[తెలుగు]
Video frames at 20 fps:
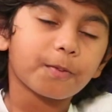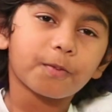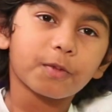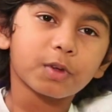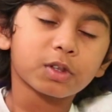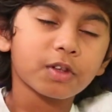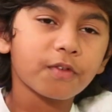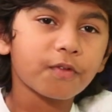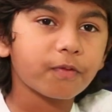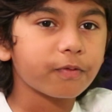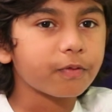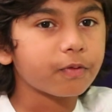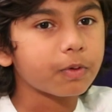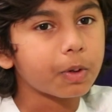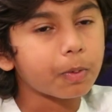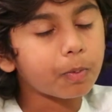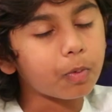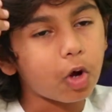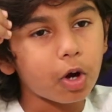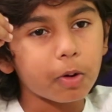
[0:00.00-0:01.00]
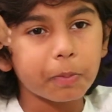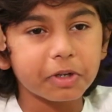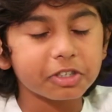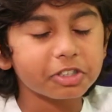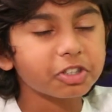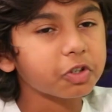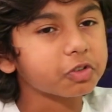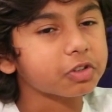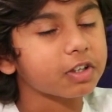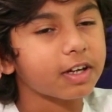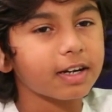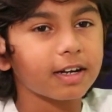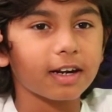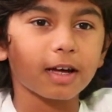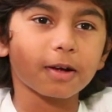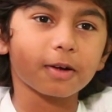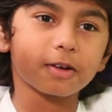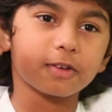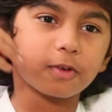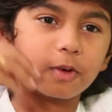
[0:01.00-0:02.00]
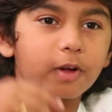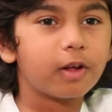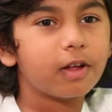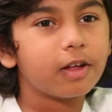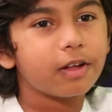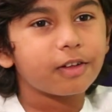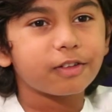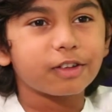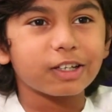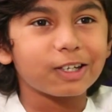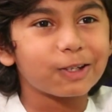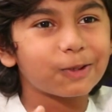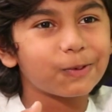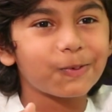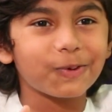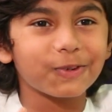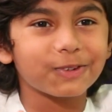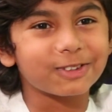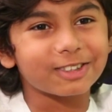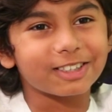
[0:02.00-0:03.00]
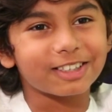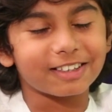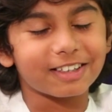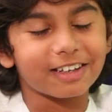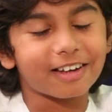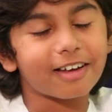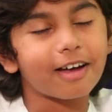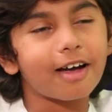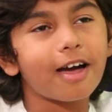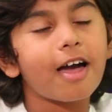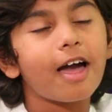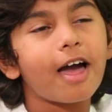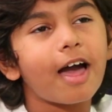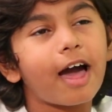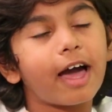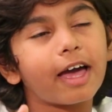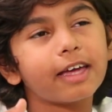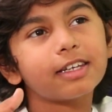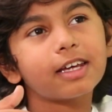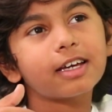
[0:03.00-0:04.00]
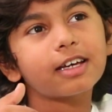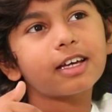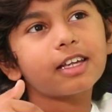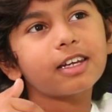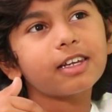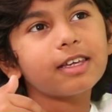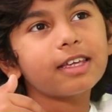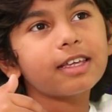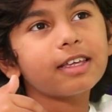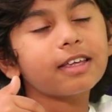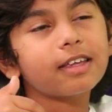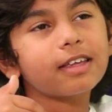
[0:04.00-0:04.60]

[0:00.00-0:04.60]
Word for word: మొత్తం బ్లాక్ బాస్ అవుతారని నాకు తెలిసిపోతుంది కదక్క అయినా కానీ